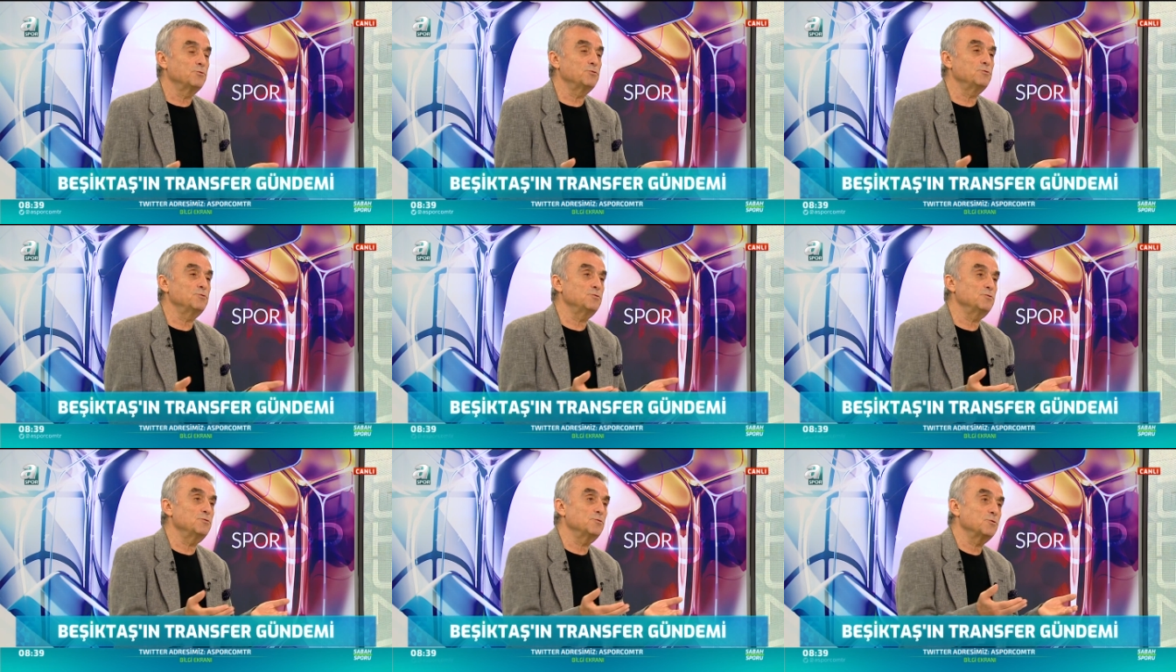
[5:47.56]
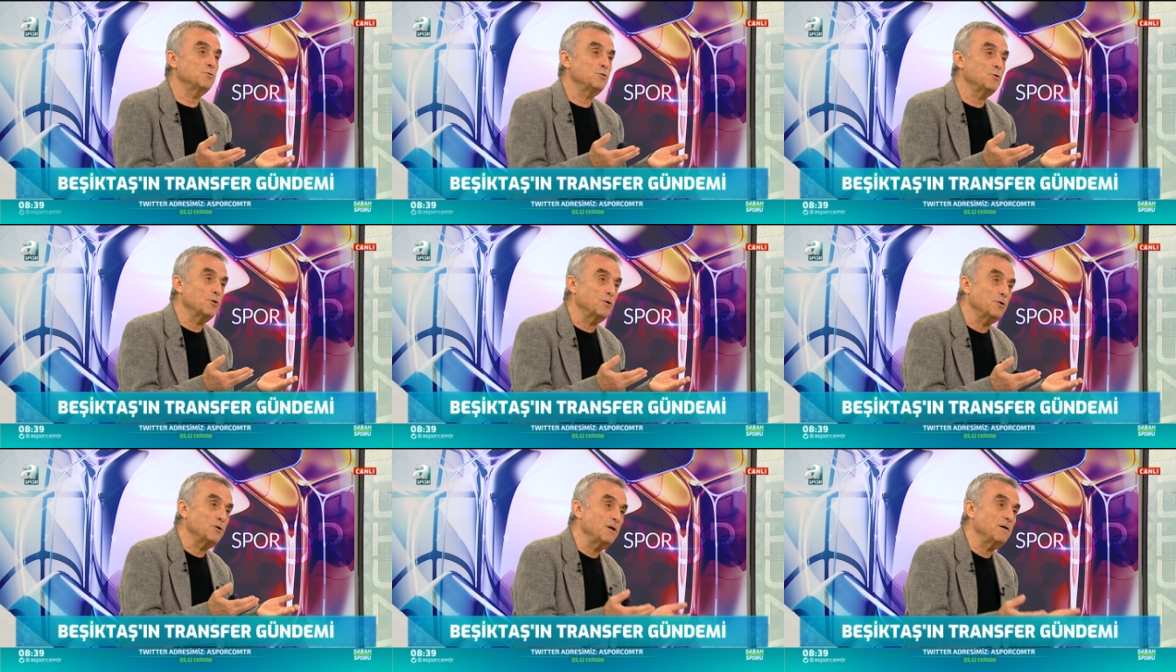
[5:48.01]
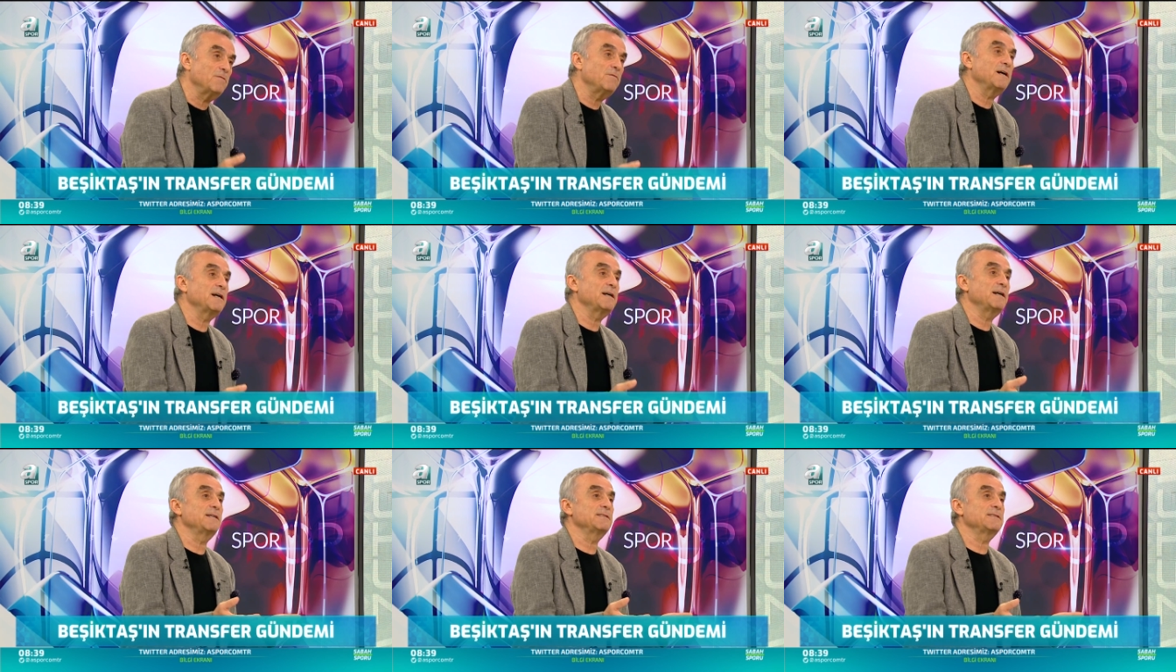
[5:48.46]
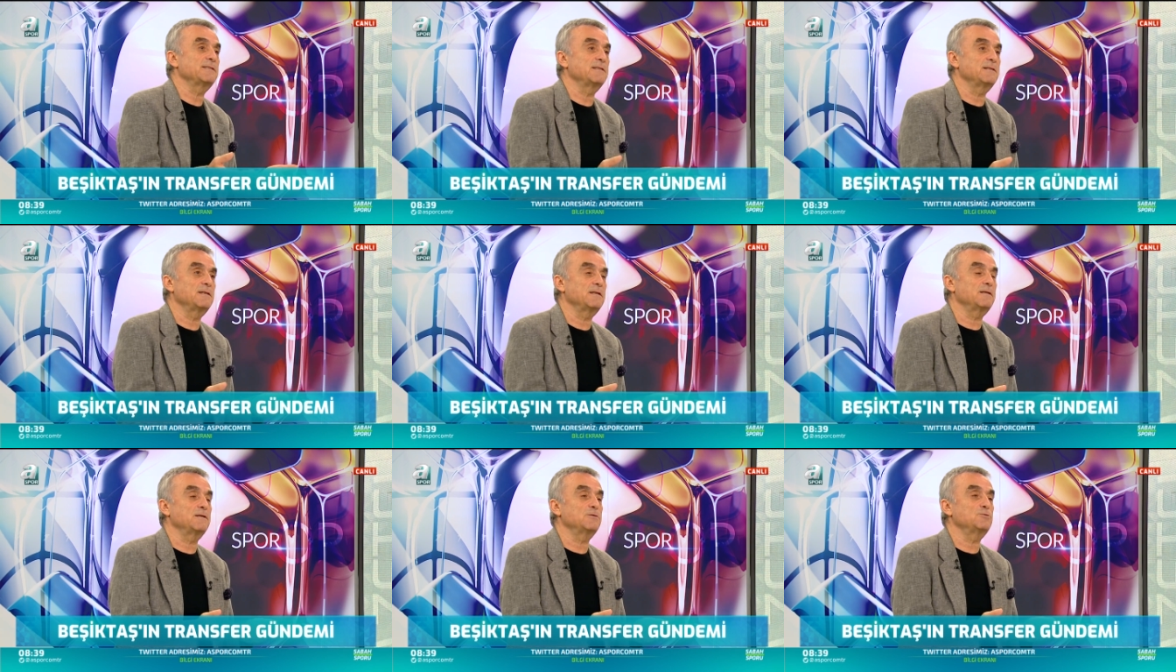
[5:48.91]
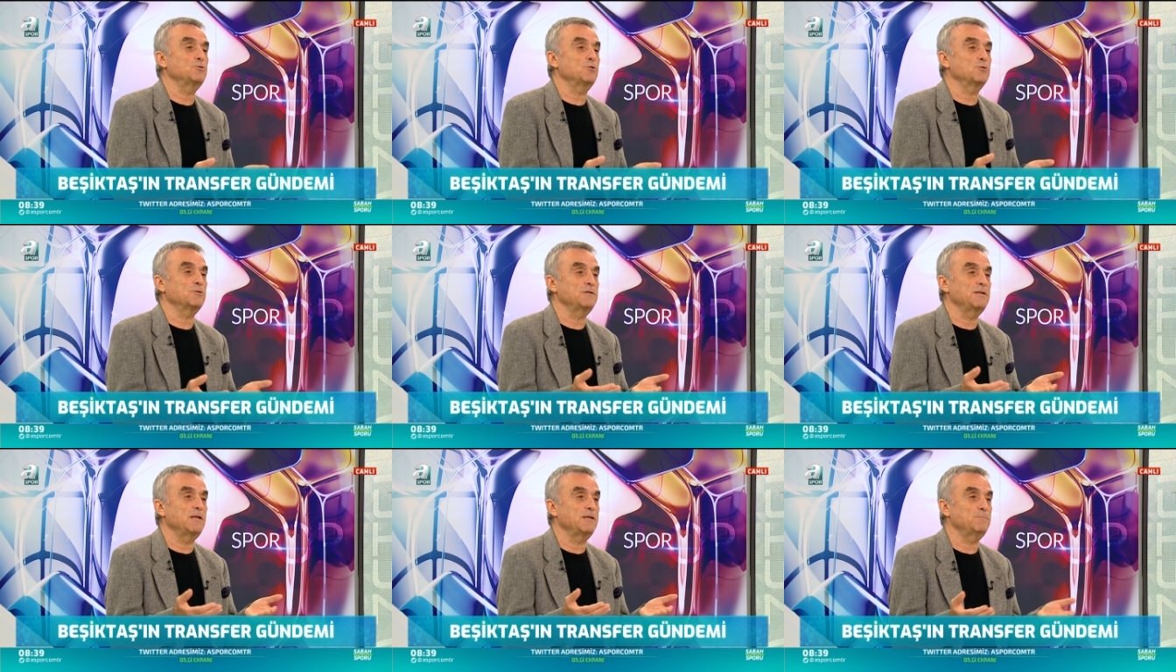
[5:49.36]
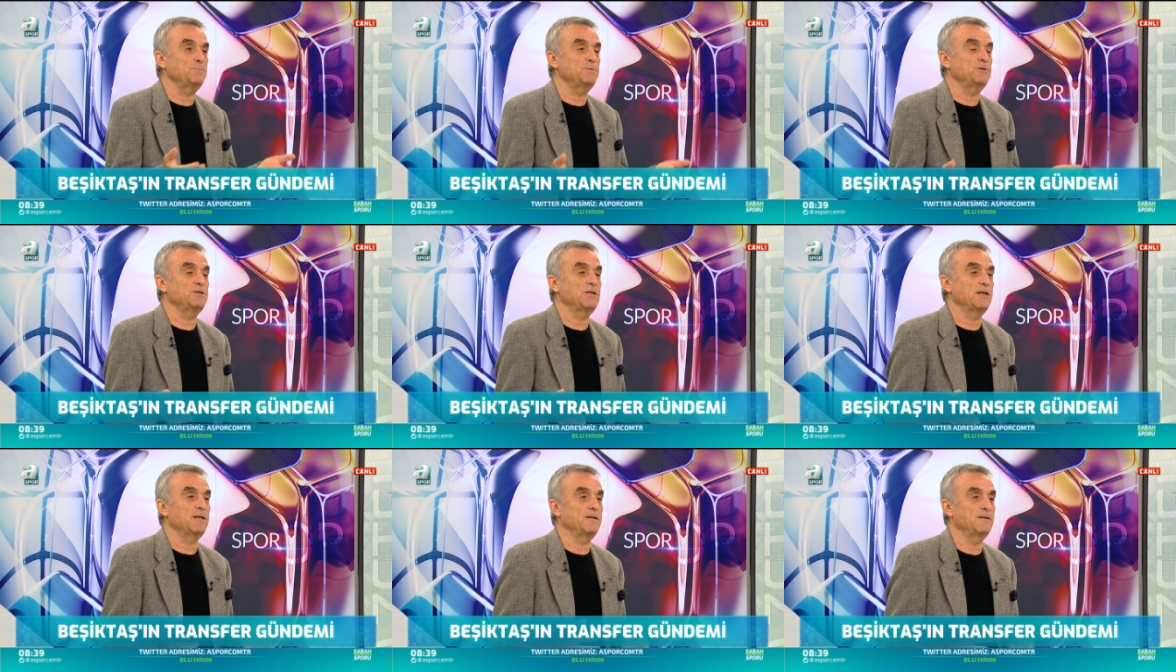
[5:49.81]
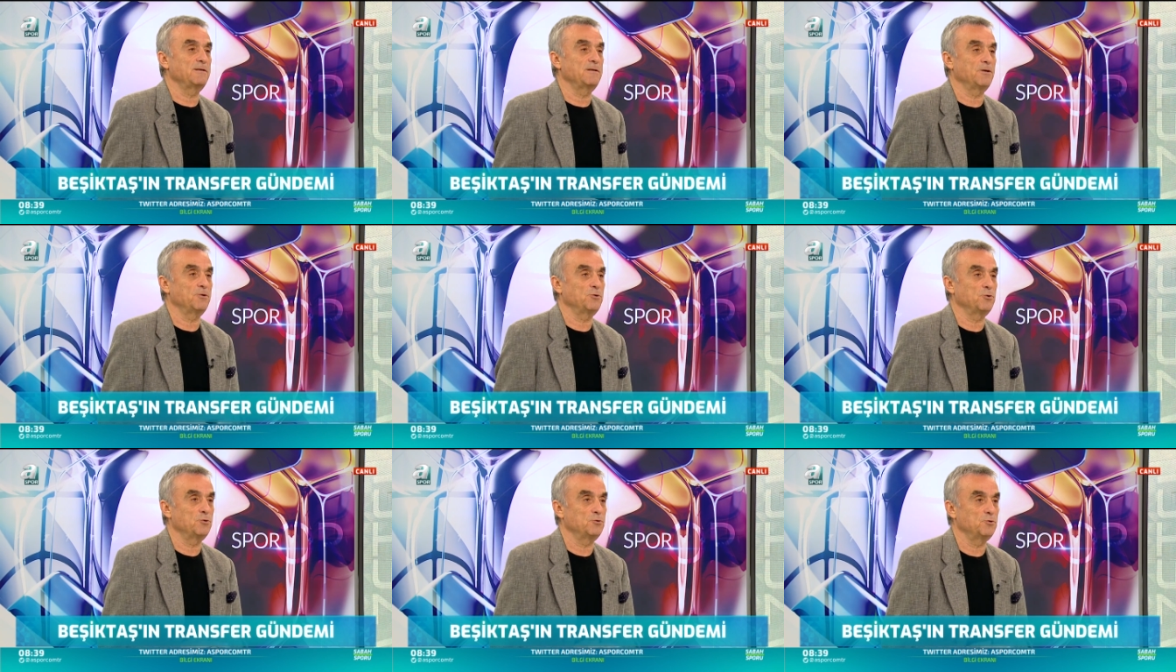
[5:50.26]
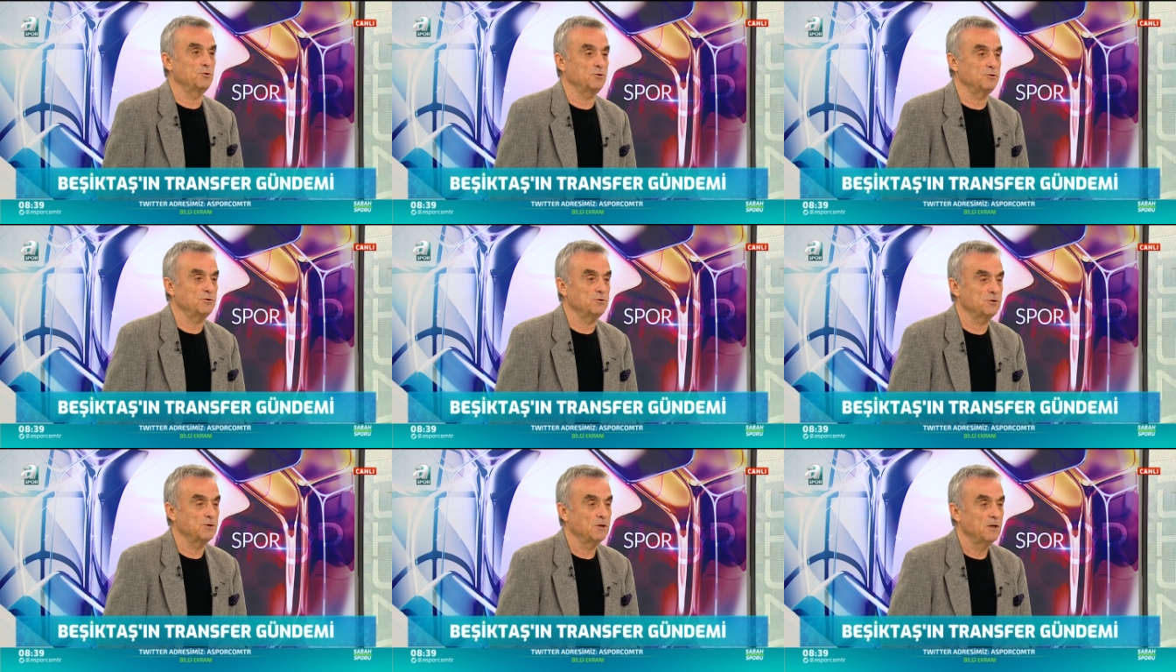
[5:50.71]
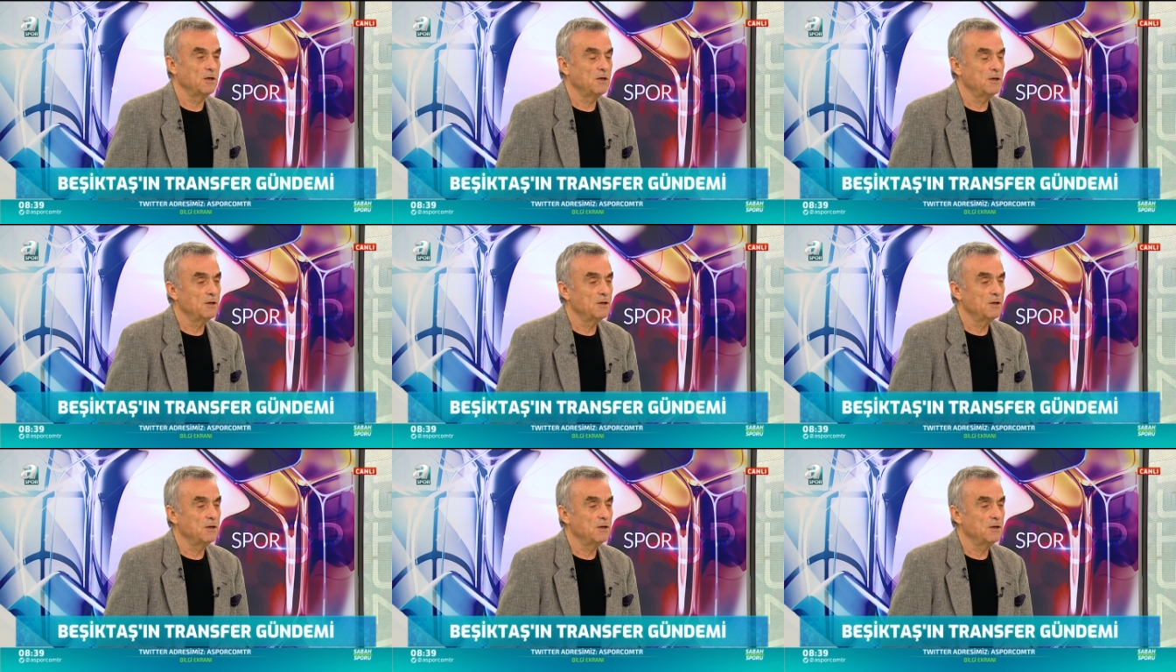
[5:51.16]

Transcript: Bunu korona vakasında da çok net bir şekilde görüyoruz.